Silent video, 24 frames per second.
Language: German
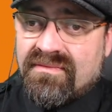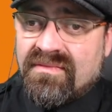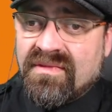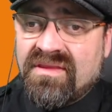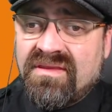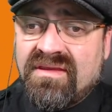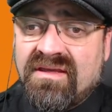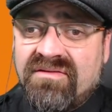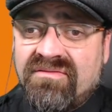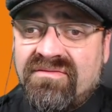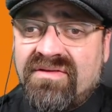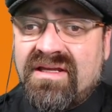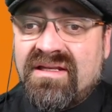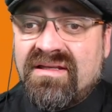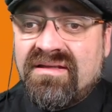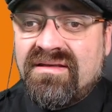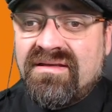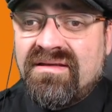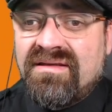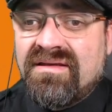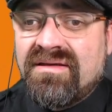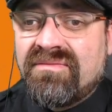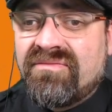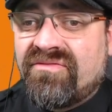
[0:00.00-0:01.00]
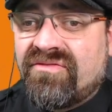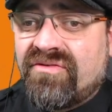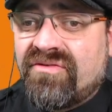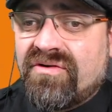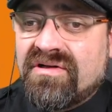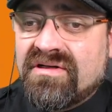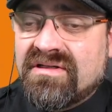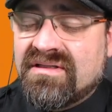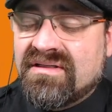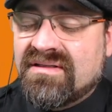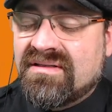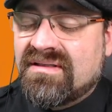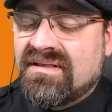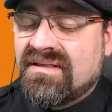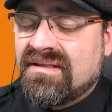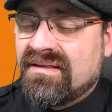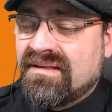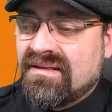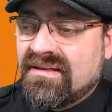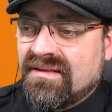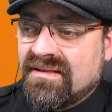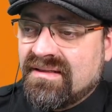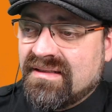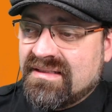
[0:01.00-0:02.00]
Dann werdet ihr im Folgenden
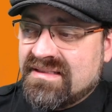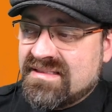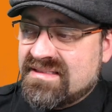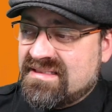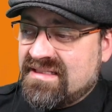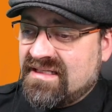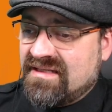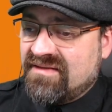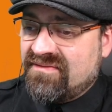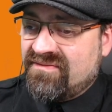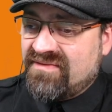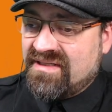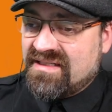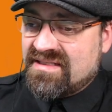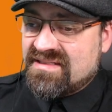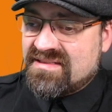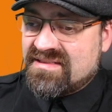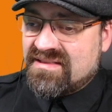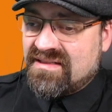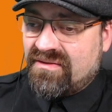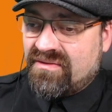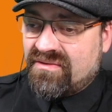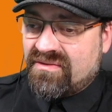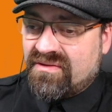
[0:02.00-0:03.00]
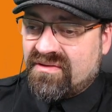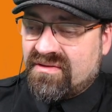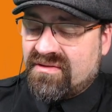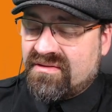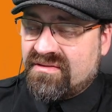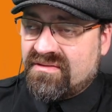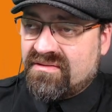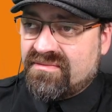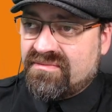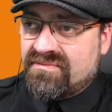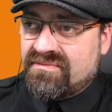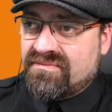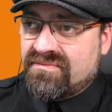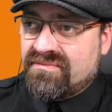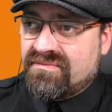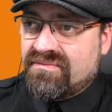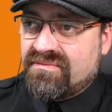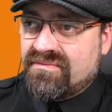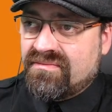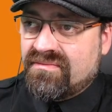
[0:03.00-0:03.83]
sehen, wie das auch... Ähm,